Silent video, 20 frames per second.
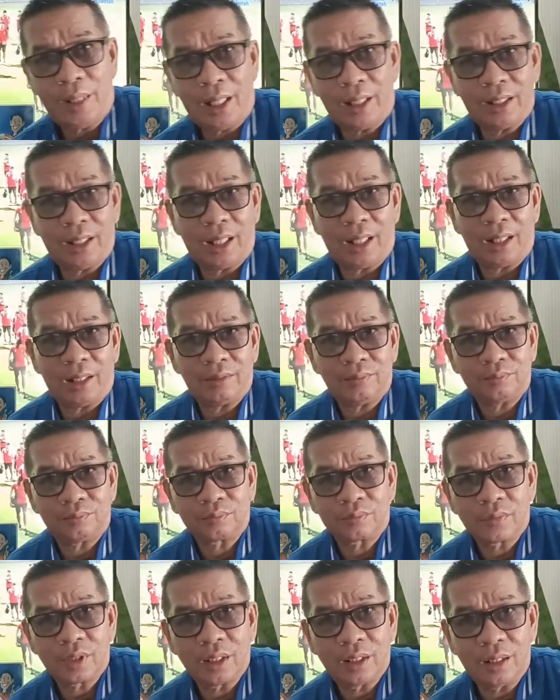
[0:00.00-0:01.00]
memang ada
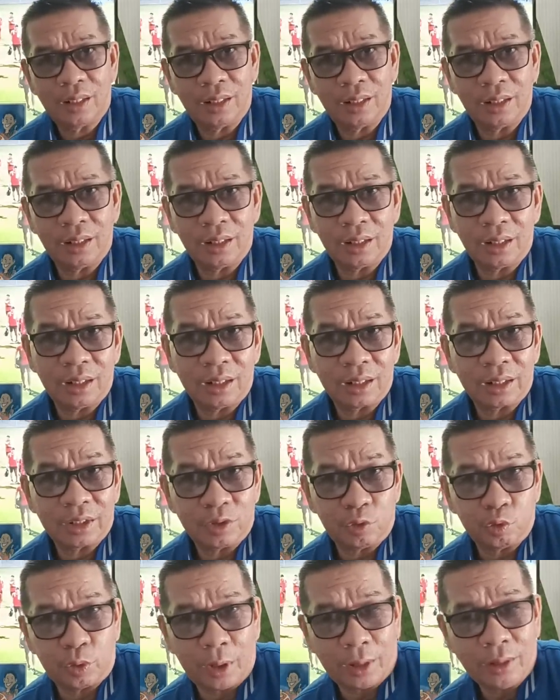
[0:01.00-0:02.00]
uh,
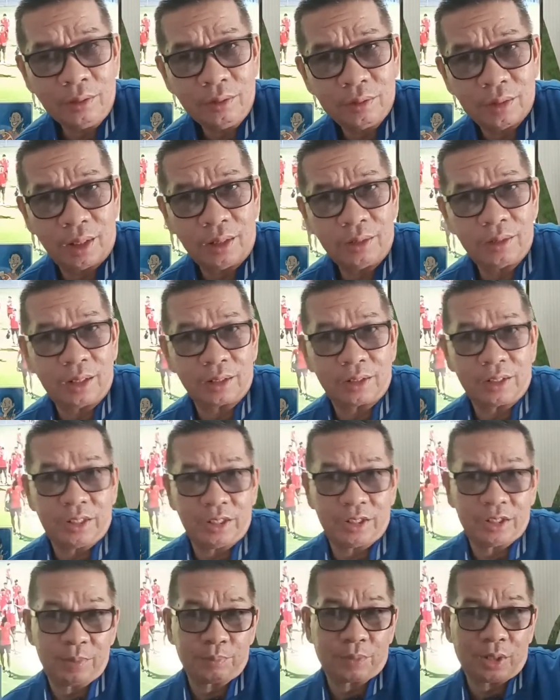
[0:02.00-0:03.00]
kejutan ya yang
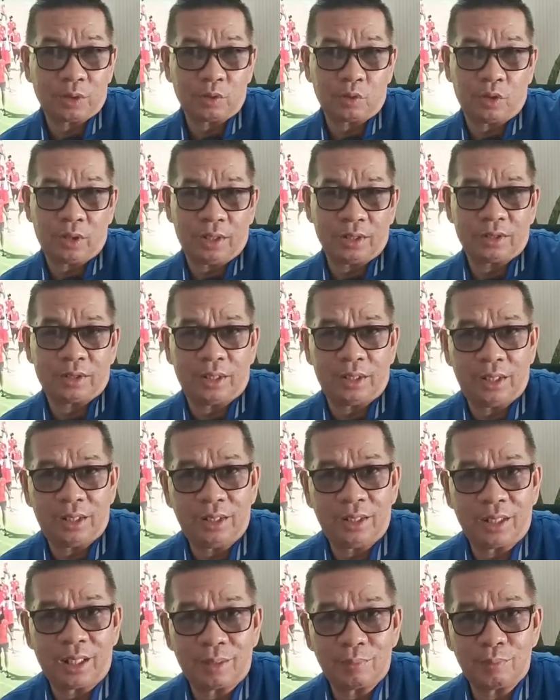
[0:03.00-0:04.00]
disisipkan oleh
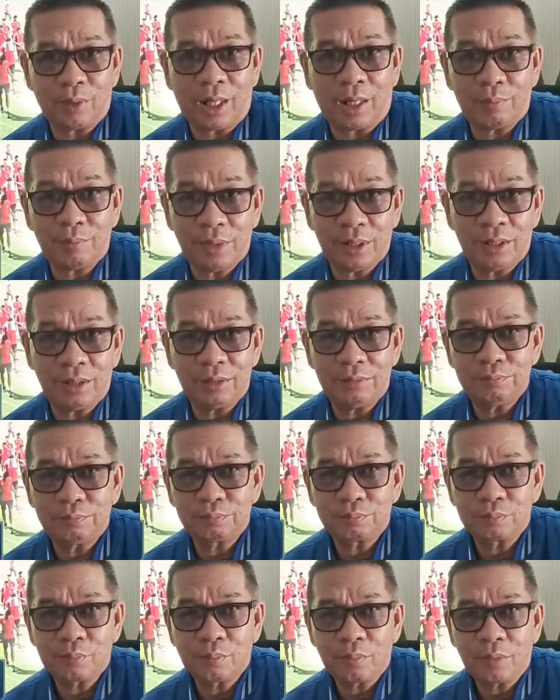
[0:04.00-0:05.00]
STY dengan mengambil
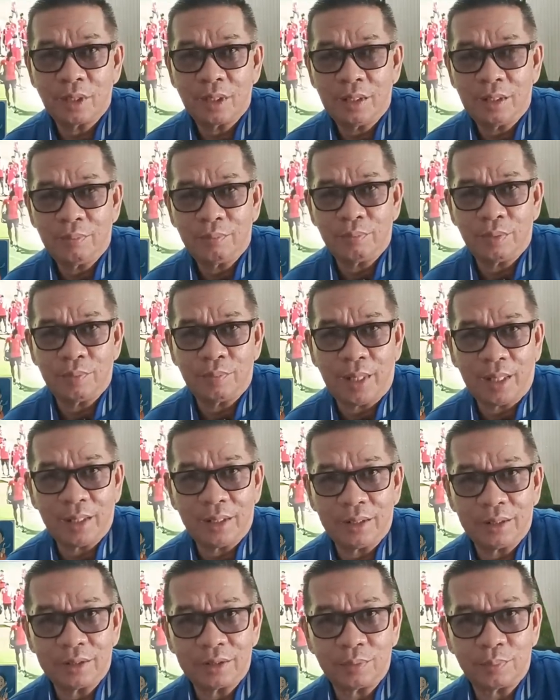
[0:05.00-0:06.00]

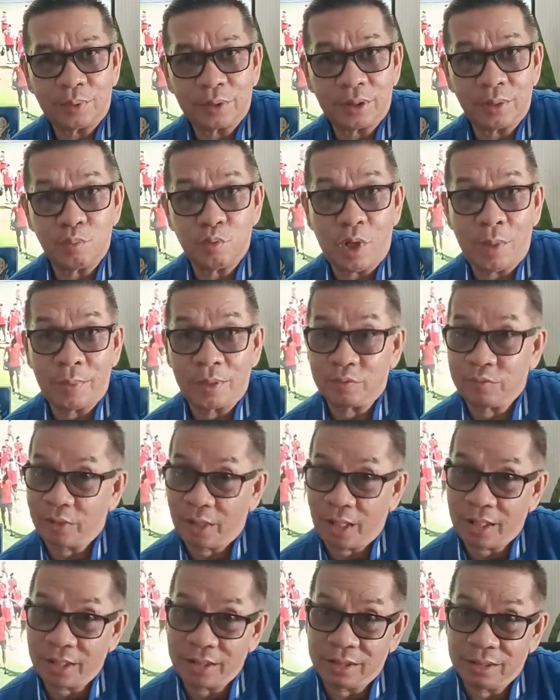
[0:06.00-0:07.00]
pemain seperti Muhammad
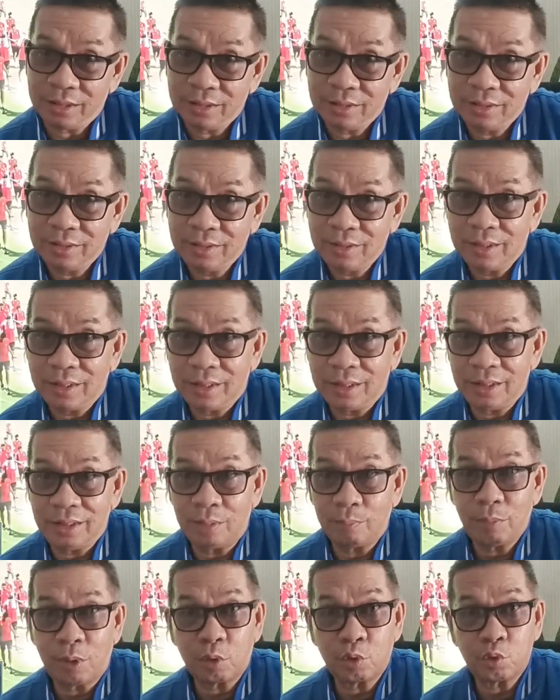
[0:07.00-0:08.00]
Ferrari.
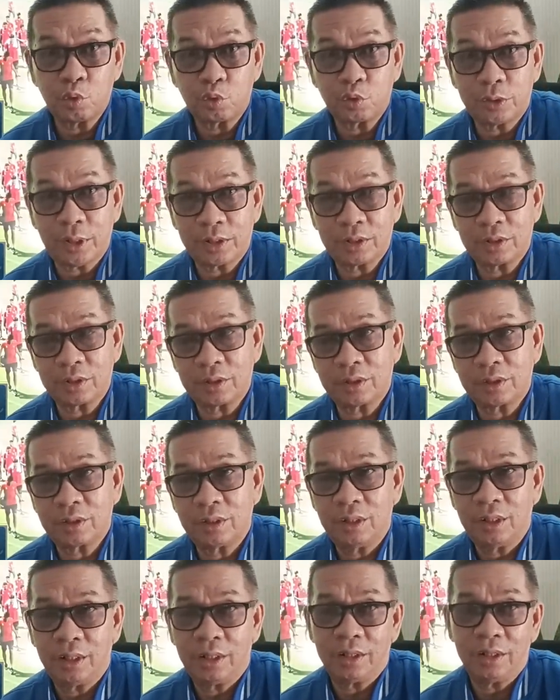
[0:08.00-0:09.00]
Ini yang baru
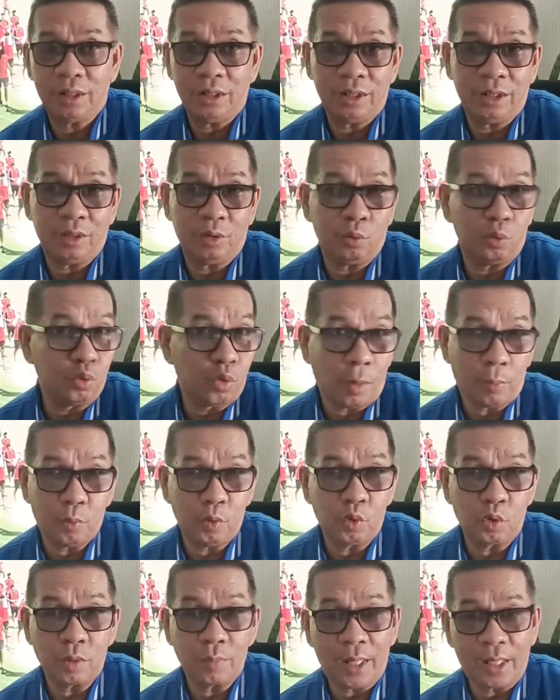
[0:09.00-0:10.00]
sukses di
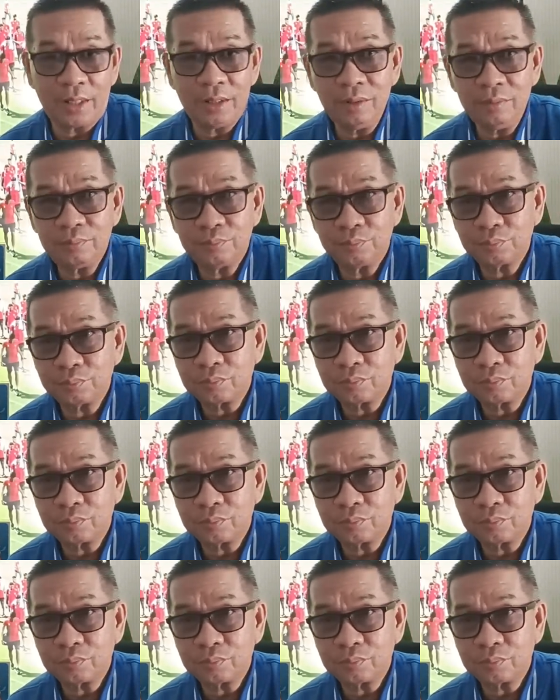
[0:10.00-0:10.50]
U20 kemarin